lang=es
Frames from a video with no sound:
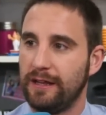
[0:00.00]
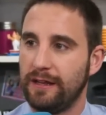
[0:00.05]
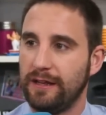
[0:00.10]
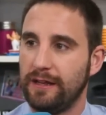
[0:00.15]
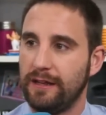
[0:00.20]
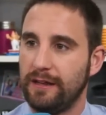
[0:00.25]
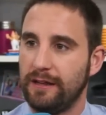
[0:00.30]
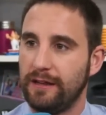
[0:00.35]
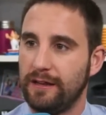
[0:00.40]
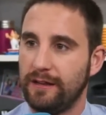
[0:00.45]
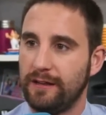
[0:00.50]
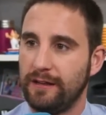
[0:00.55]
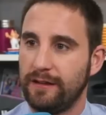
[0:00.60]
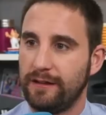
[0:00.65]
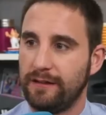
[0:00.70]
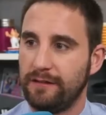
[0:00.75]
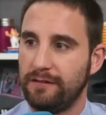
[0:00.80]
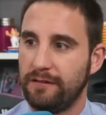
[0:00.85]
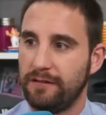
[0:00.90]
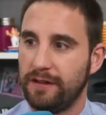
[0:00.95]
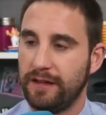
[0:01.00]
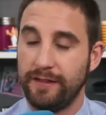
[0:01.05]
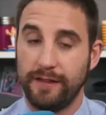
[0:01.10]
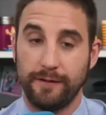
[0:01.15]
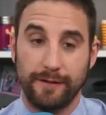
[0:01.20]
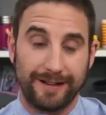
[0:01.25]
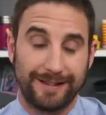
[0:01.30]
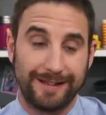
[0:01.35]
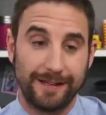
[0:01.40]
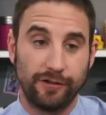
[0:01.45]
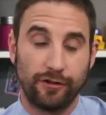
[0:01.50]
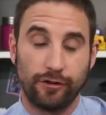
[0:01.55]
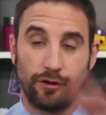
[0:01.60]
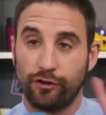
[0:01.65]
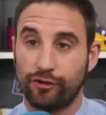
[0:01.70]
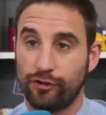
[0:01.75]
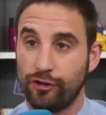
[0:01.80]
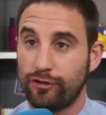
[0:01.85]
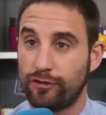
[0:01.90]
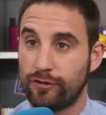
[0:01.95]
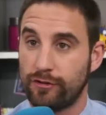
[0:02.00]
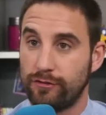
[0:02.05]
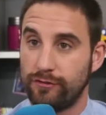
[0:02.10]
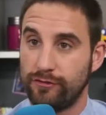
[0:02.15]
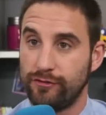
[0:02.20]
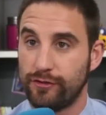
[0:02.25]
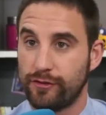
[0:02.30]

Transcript: y, divertirnos nosotros.